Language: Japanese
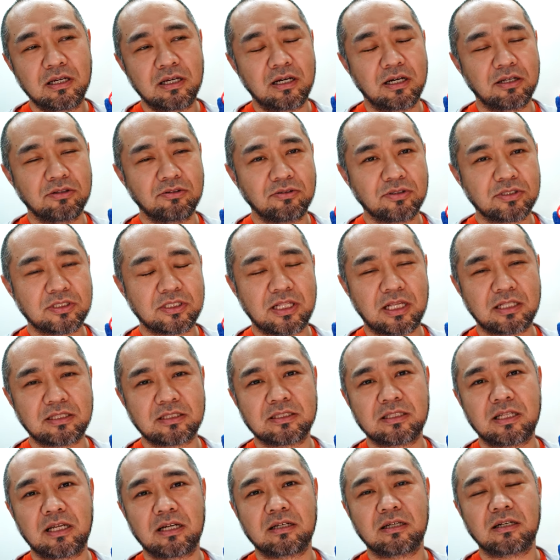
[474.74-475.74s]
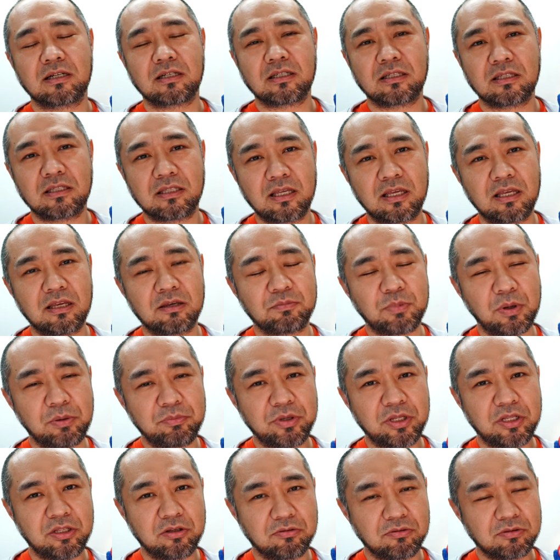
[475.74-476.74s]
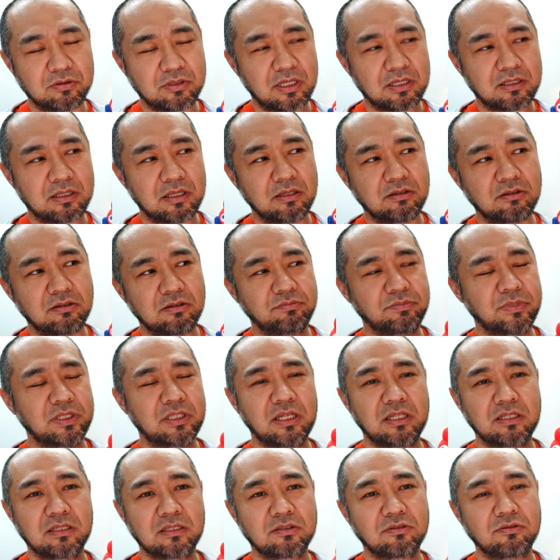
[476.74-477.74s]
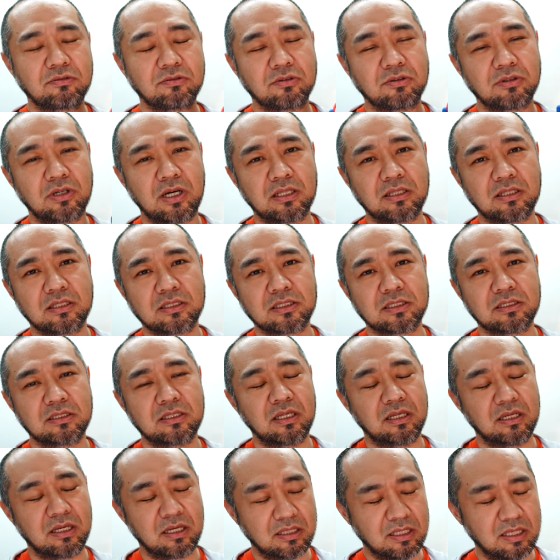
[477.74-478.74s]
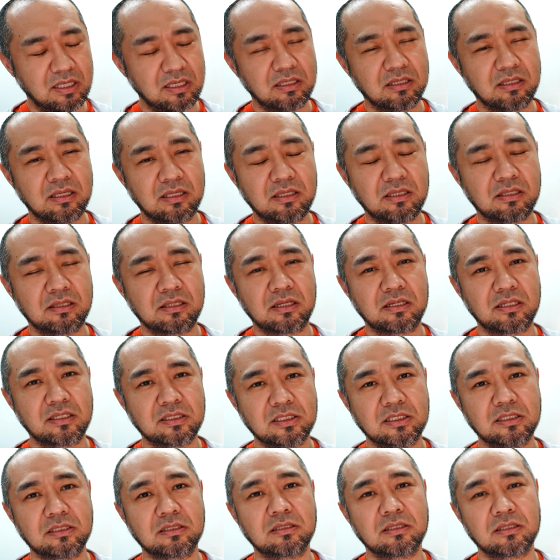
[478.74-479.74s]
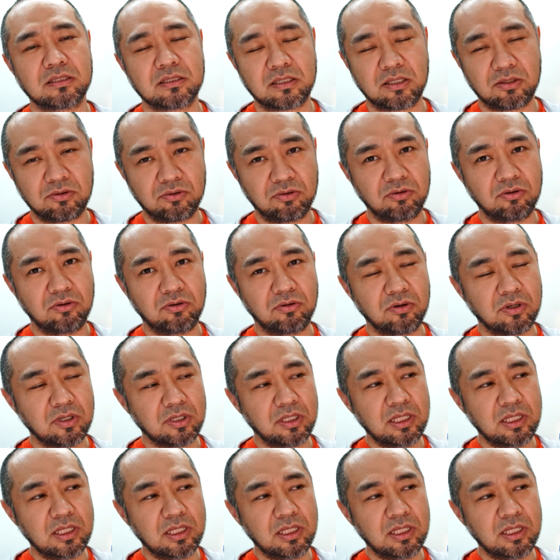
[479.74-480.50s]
あの視察団が来てパビリオンを建てるみたいなそういう話がね出てたらしいんですけど